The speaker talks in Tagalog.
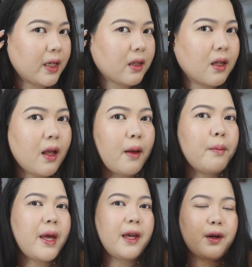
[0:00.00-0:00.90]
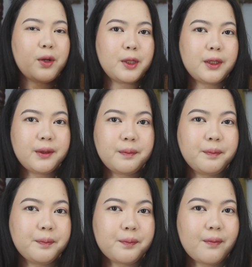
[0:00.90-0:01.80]
part. Pero
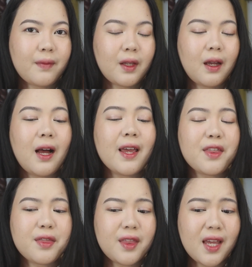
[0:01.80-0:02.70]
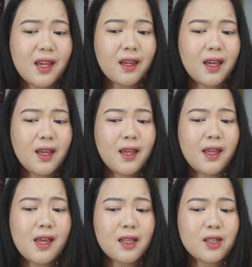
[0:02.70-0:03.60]
I think
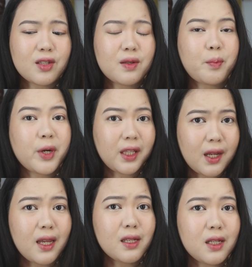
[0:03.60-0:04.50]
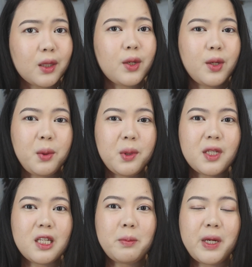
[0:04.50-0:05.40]
it's pretty easy to
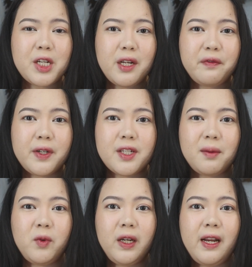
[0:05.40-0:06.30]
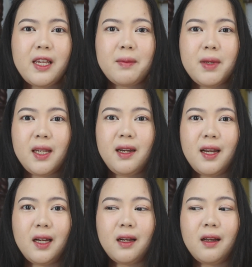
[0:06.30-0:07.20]
use, especially for someone like me
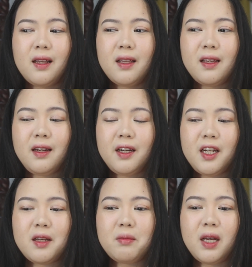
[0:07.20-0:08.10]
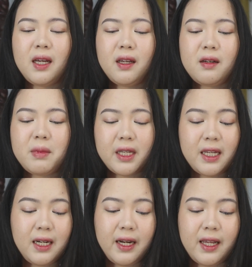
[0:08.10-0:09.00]
na hindi naman
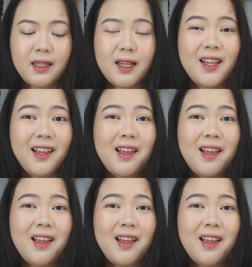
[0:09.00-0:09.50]
mahilig